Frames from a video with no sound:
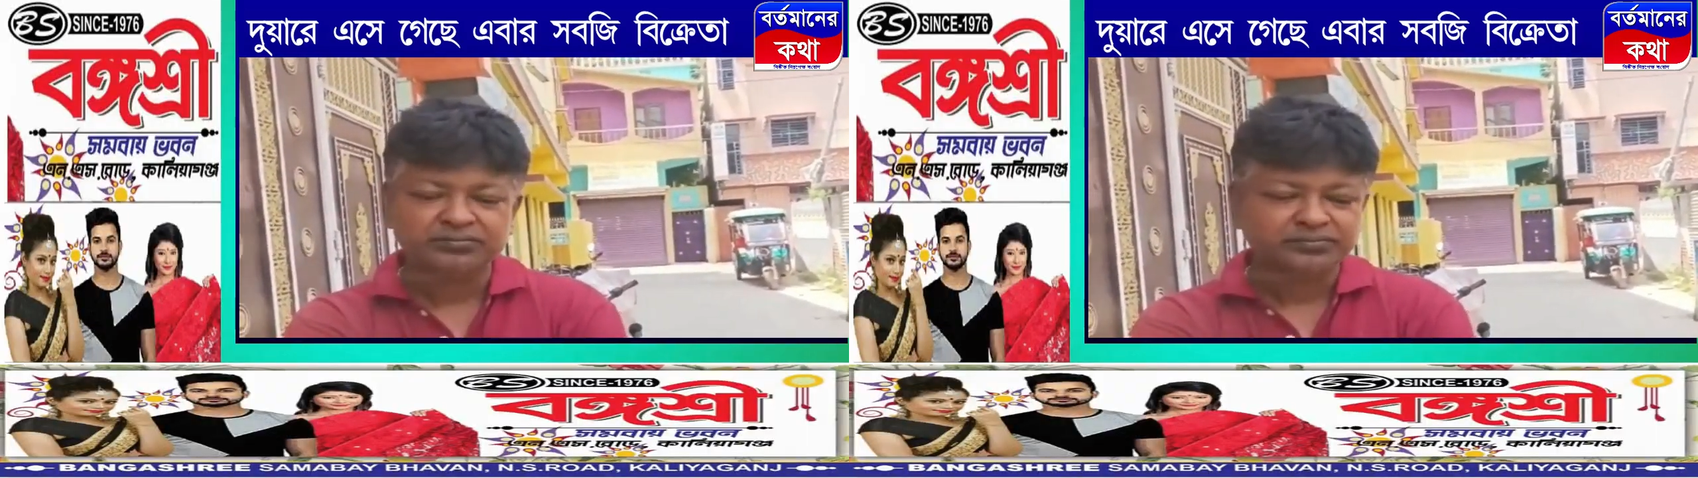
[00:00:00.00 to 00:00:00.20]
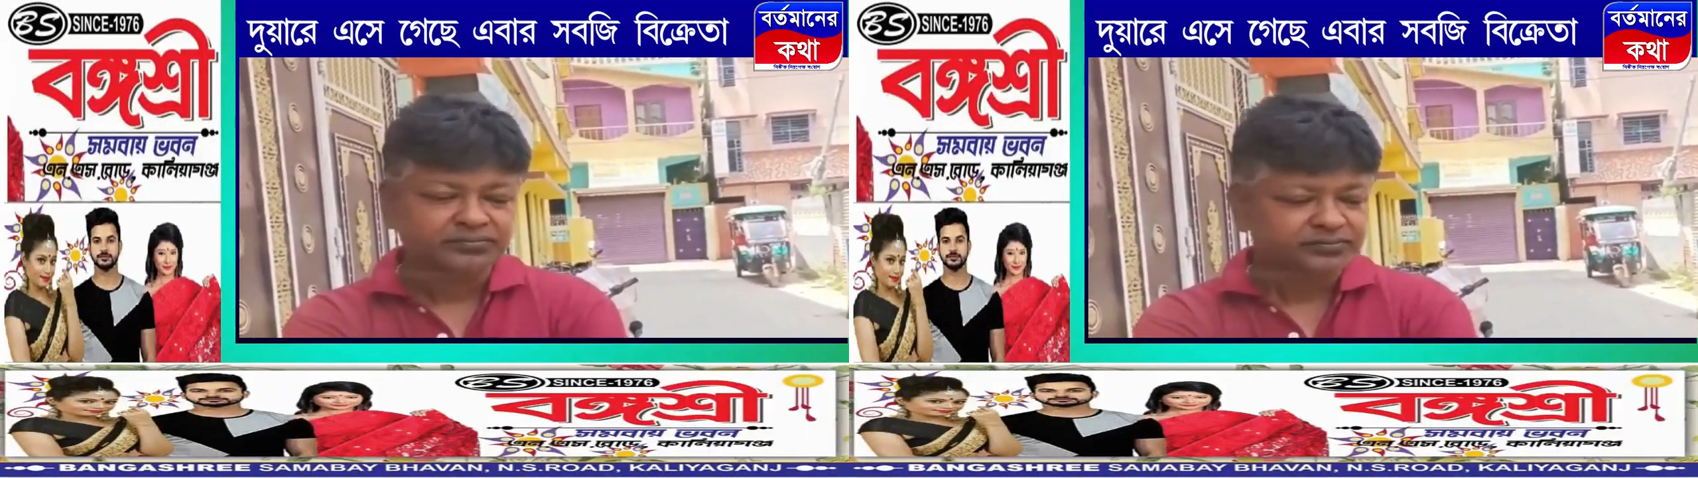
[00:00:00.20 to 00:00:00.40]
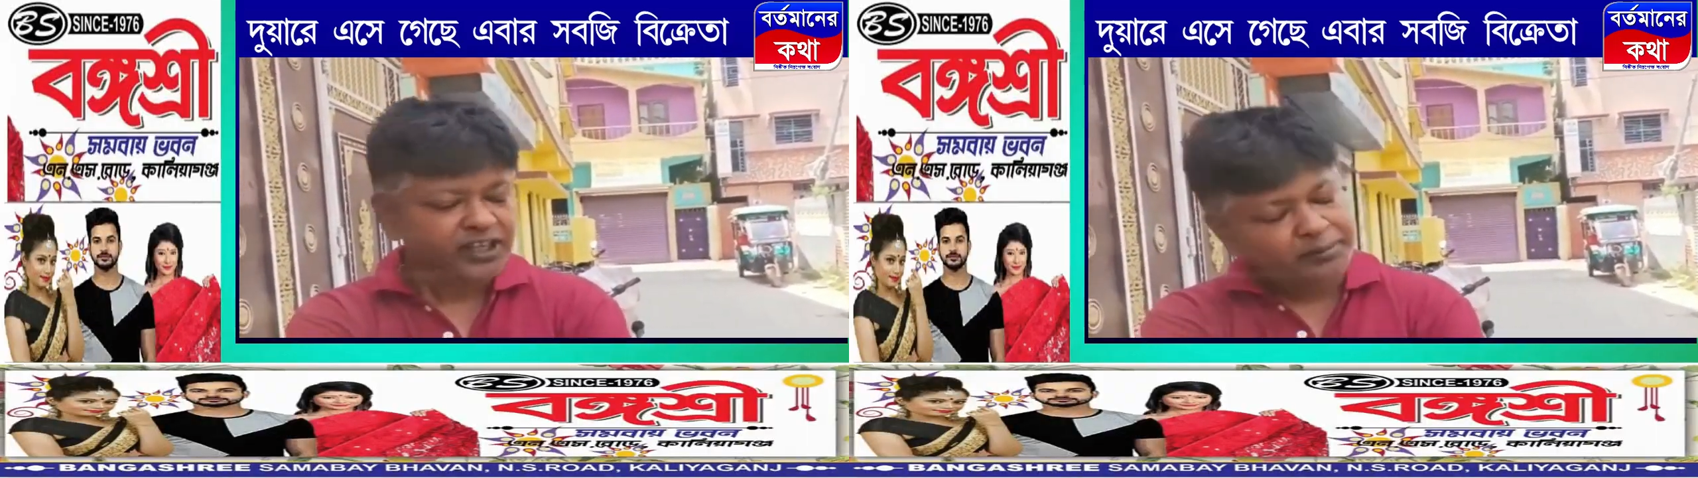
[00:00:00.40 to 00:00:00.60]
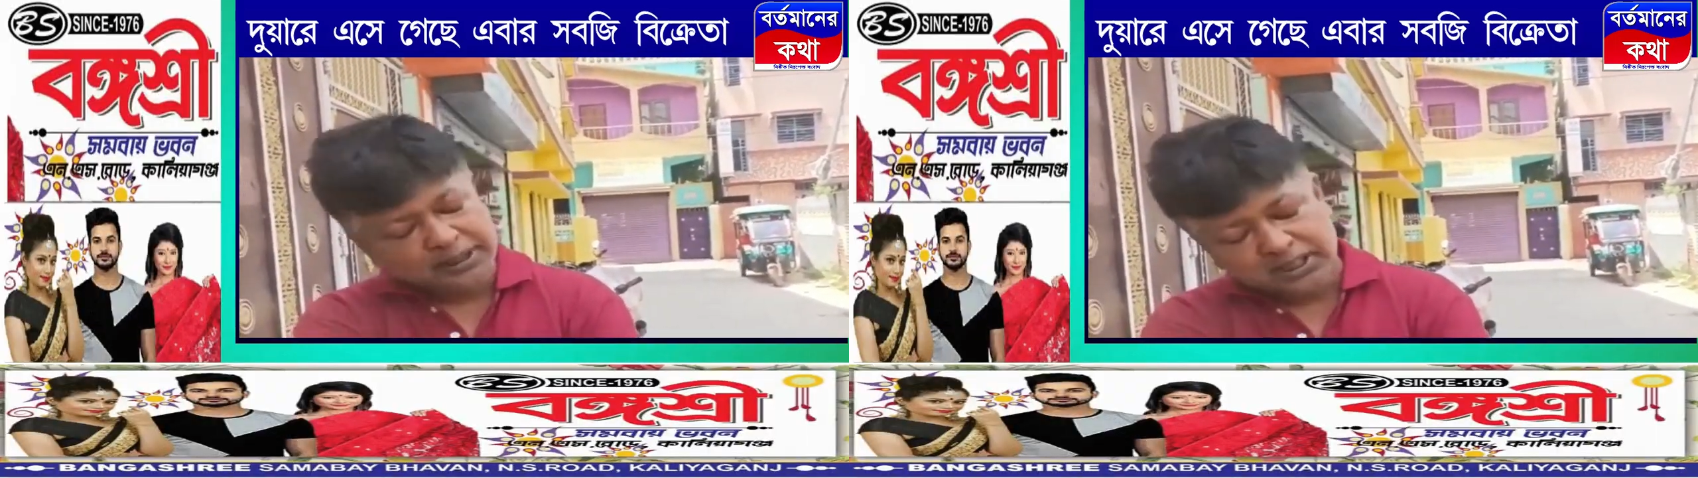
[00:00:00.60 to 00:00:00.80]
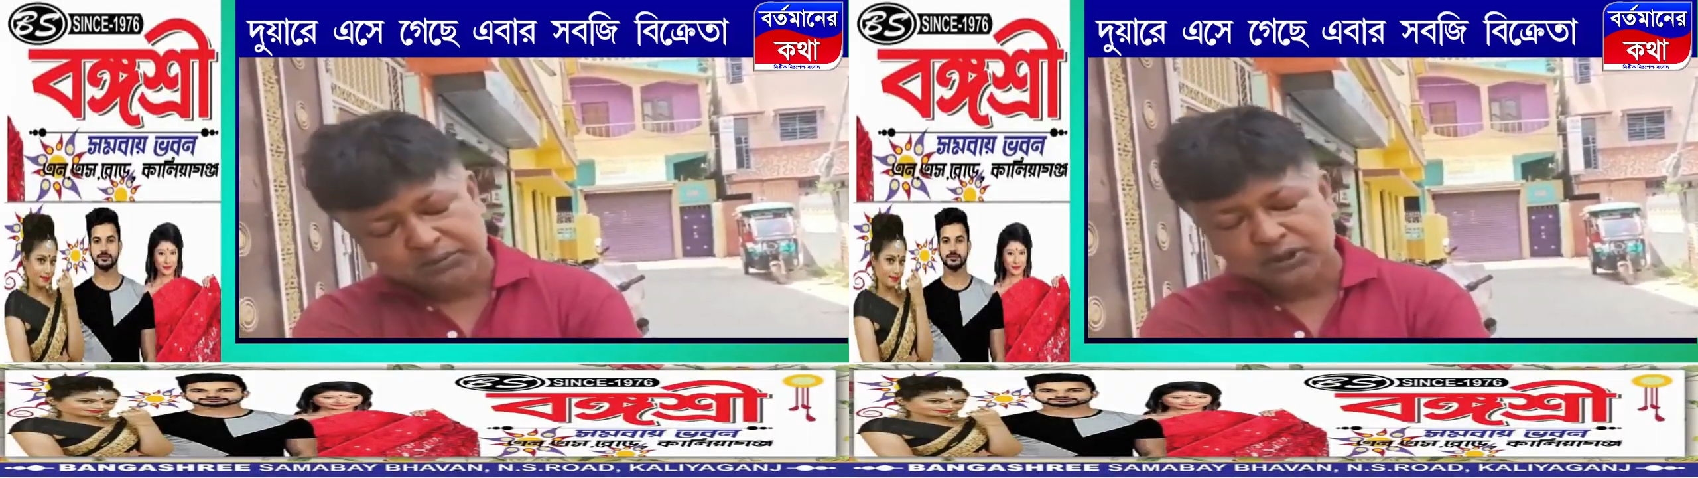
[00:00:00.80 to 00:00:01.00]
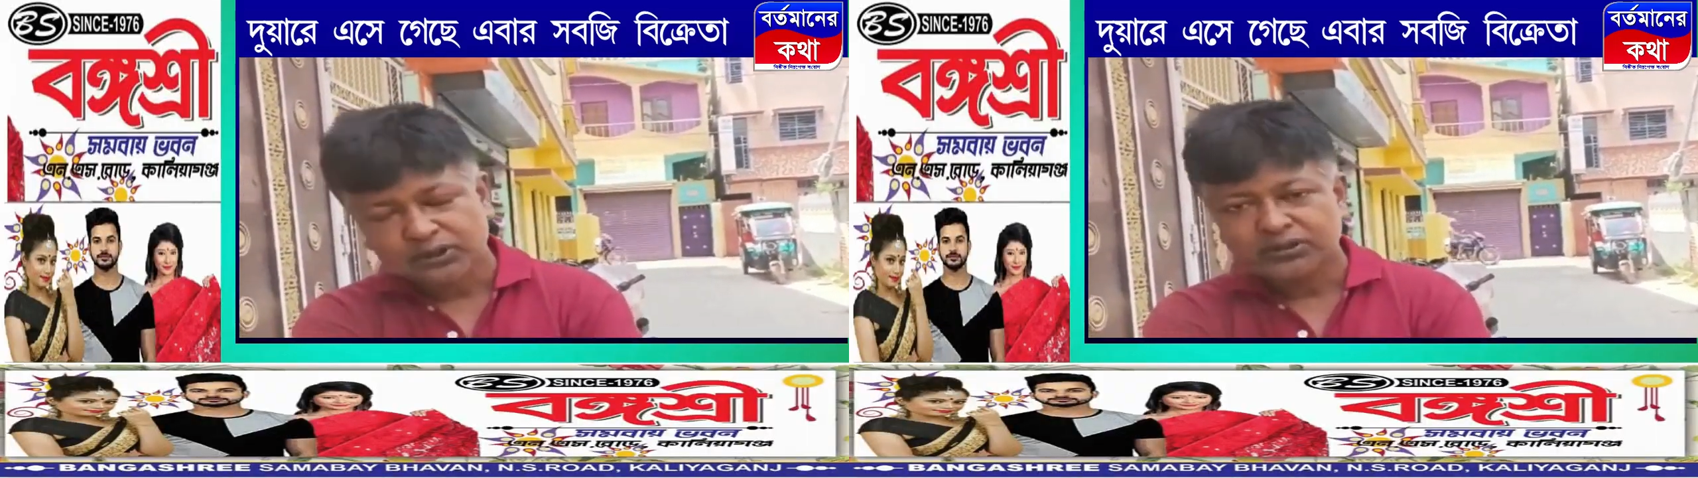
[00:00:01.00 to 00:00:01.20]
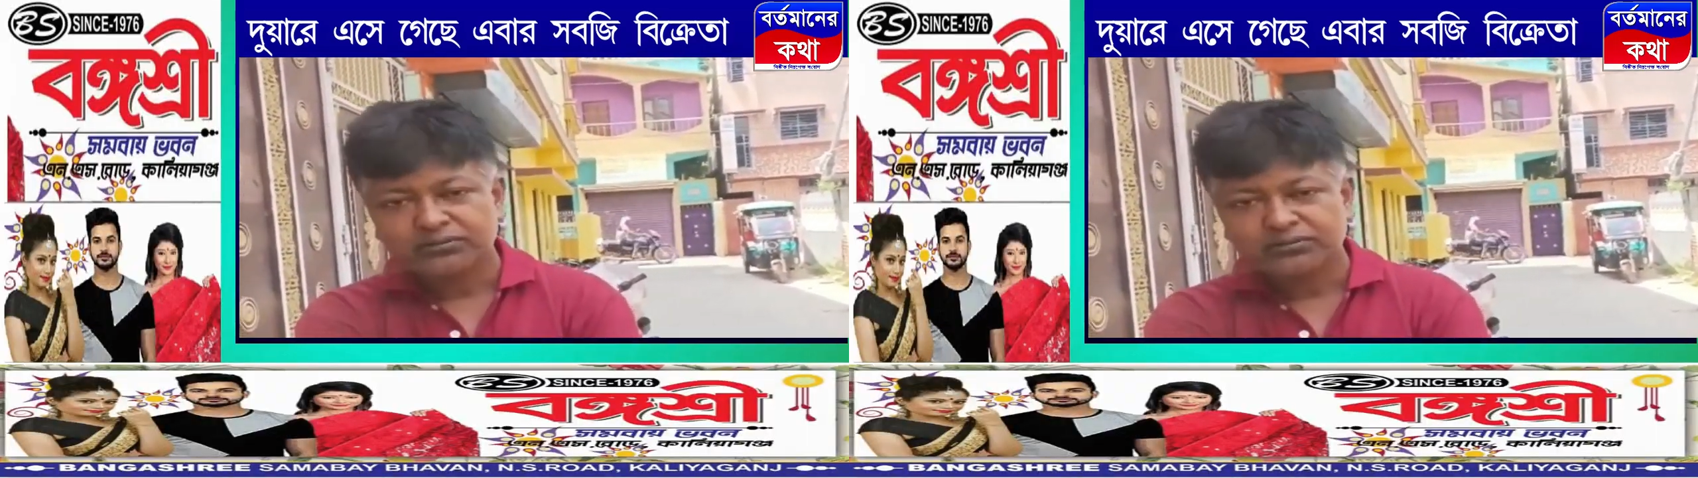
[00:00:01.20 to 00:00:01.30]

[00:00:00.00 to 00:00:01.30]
দাম বাজারে না তুমি একই